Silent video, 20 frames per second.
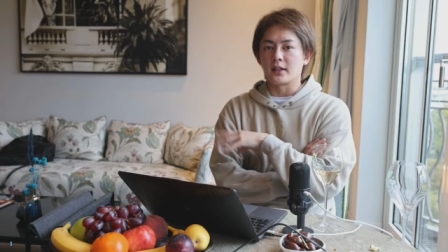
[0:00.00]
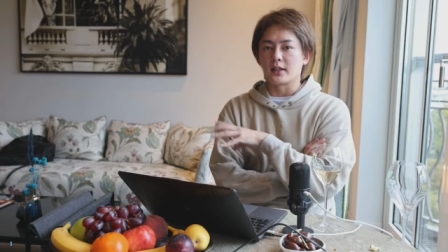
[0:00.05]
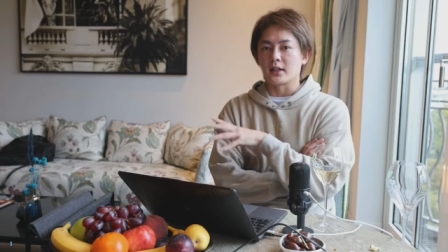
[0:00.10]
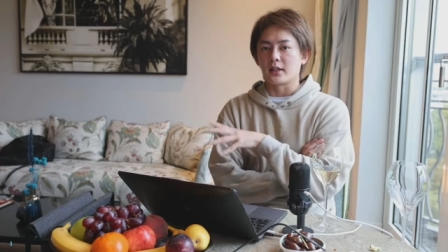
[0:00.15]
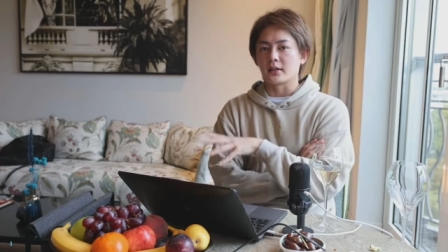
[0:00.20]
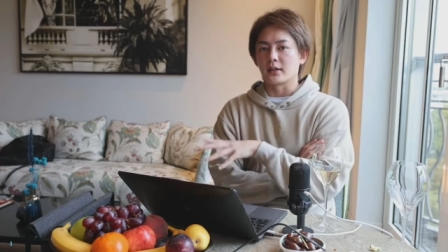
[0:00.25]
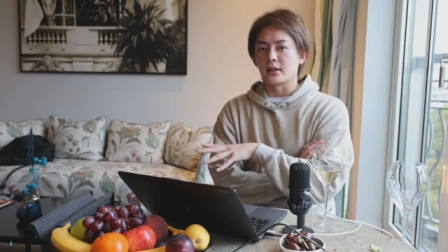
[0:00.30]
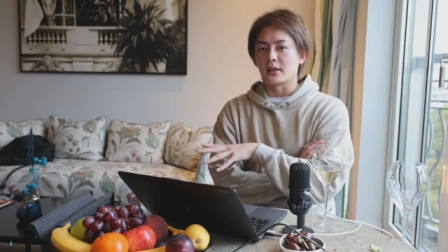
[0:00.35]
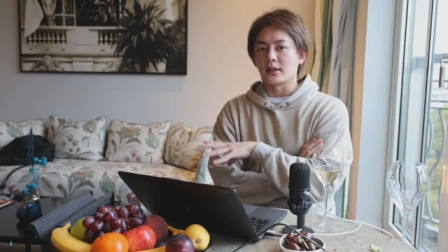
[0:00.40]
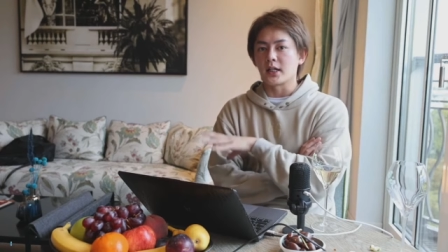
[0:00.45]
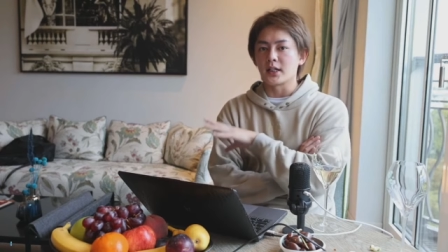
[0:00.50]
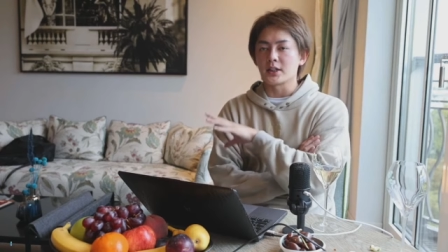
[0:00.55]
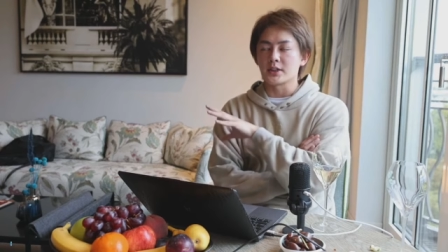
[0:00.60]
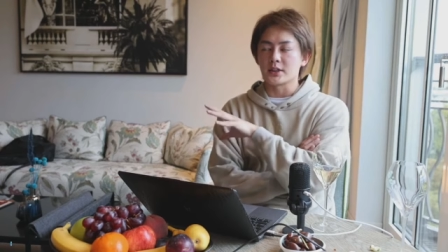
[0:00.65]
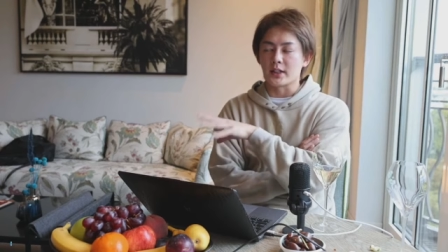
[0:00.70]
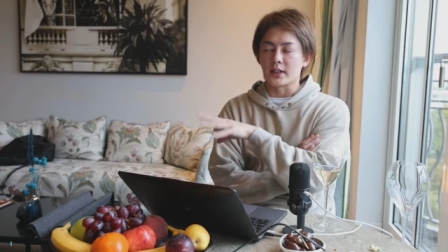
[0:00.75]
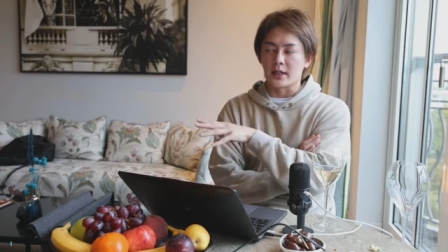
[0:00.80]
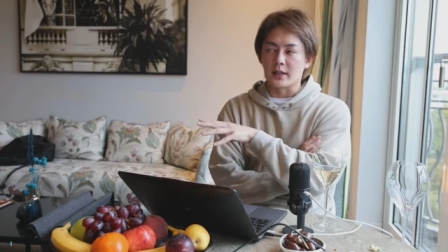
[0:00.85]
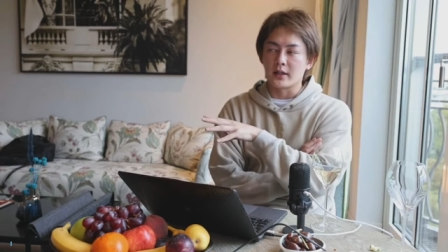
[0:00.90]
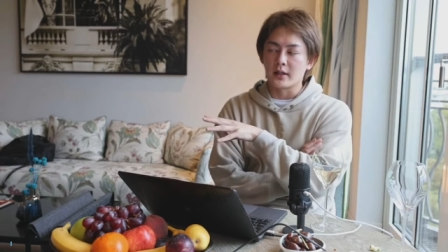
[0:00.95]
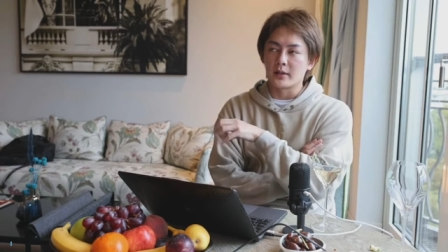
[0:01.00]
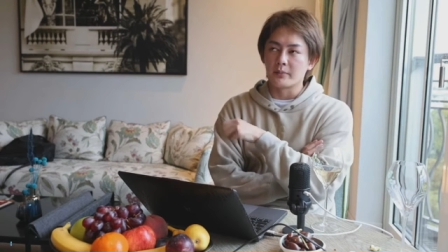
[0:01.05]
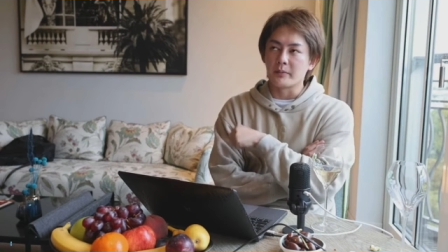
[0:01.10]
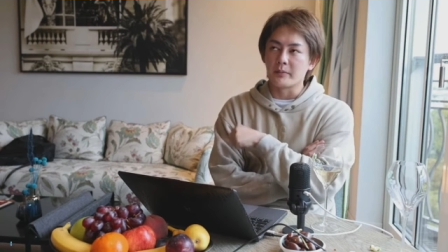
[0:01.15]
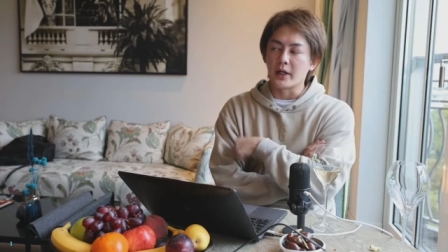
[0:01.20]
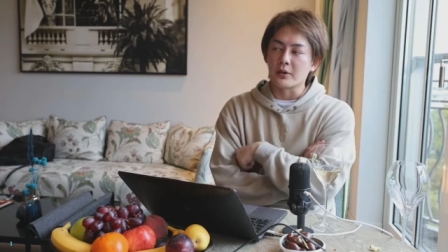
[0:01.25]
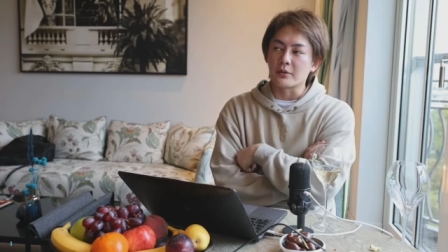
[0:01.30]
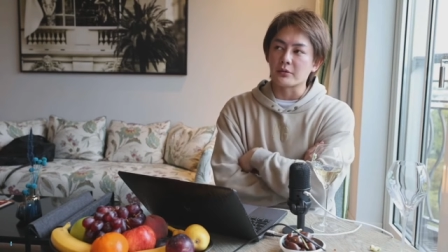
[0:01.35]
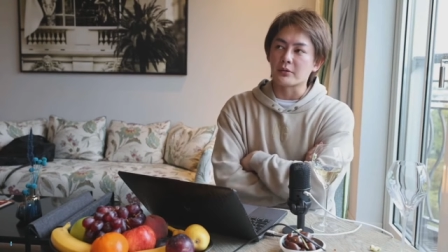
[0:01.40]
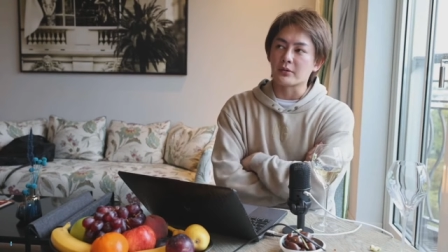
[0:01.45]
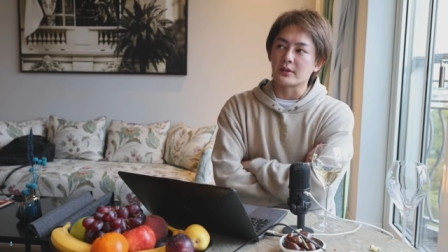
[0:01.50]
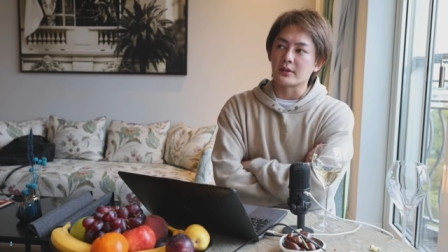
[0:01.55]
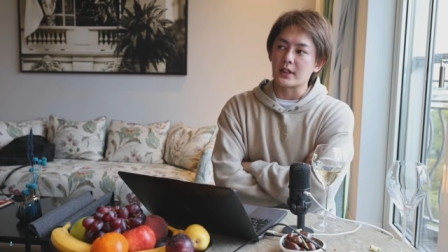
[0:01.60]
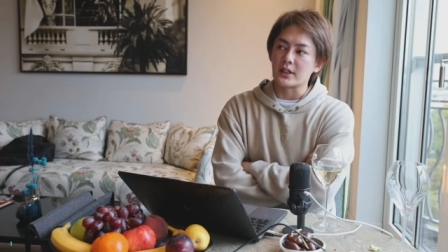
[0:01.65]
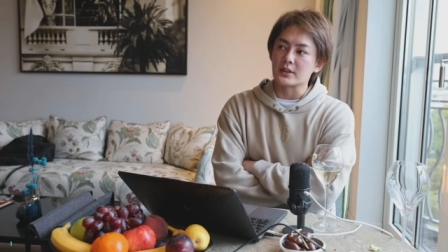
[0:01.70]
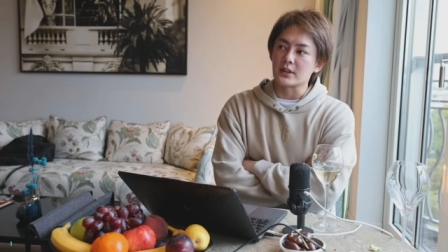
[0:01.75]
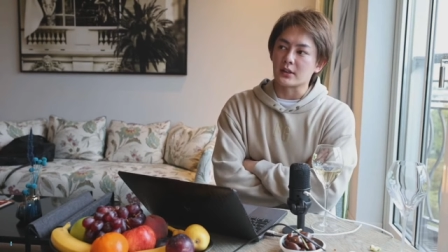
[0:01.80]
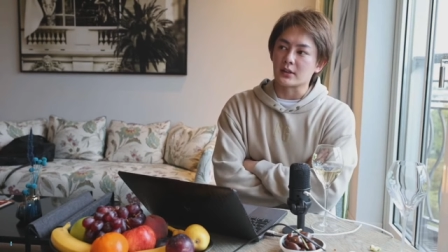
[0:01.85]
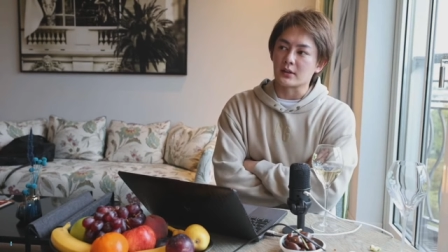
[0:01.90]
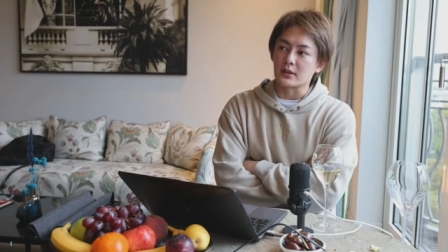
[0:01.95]
利なんで出して、前うことに
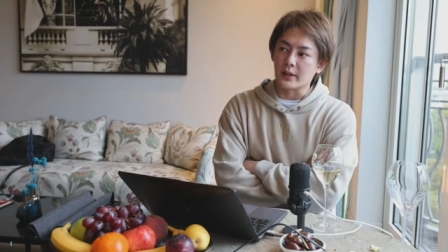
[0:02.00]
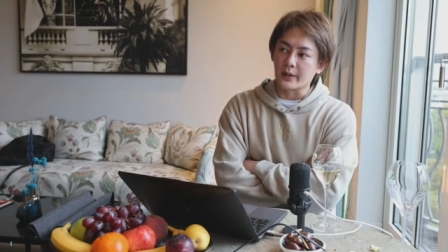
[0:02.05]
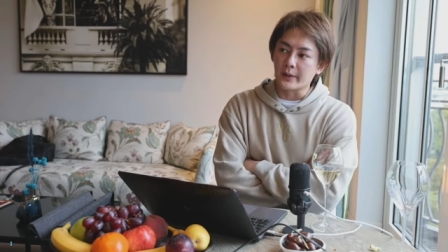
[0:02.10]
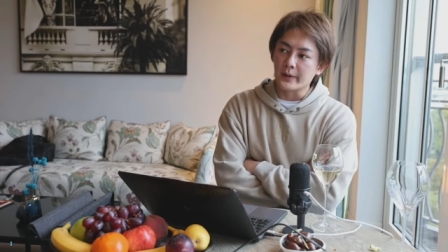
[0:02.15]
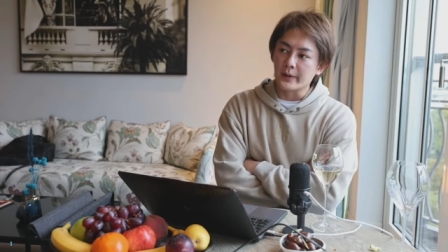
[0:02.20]
なっちゃって、